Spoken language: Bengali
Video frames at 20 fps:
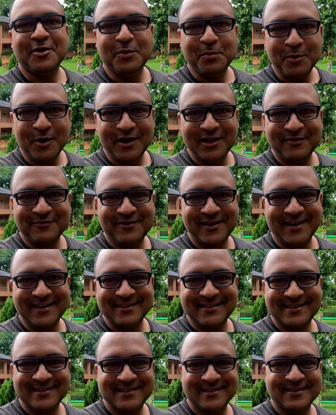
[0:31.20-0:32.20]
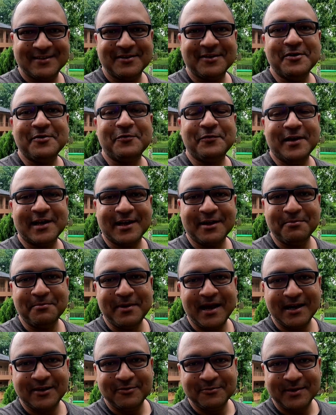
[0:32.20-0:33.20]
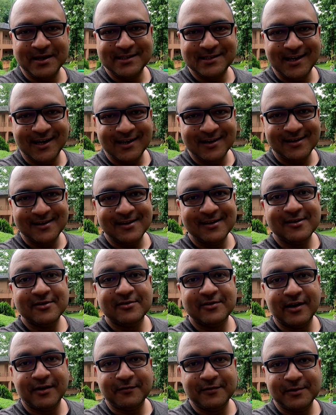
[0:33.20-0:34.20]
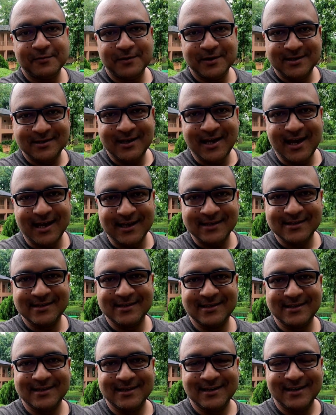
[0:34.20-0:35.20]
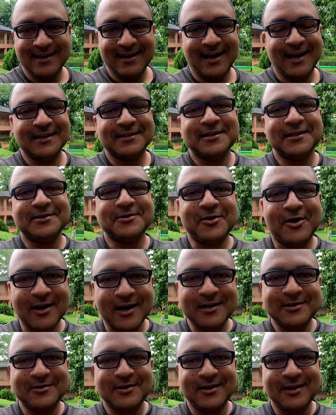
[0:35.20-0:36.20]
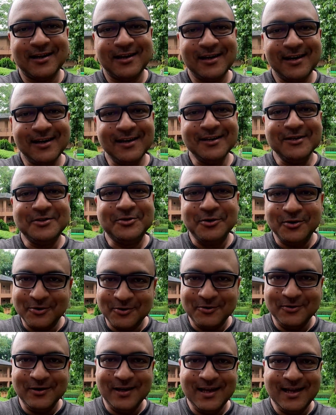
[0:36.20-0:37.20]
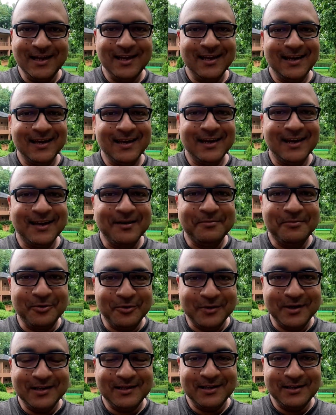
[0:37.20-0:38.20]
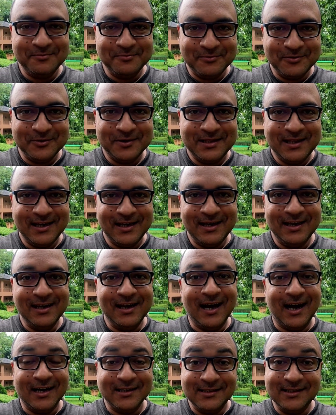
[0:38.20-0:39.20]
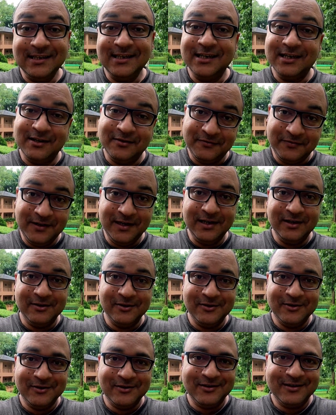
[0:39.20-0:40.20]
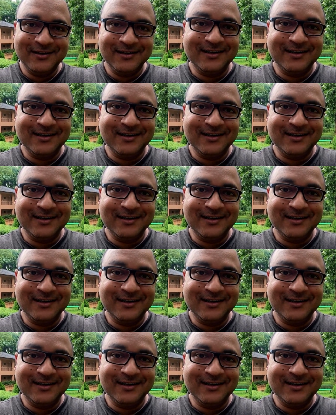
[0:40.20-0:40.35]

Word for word: গুড মর্নিং ফ্রেন্ডস ওয়েলকাম ব্যাক টু মাই চ্যানেল ট্রাভেল উইথ ট্যাক্স আজকে সকাল সকাল চোখ খুলেই প্রকৃতির মধ্যে আছি এটা ফিল হলো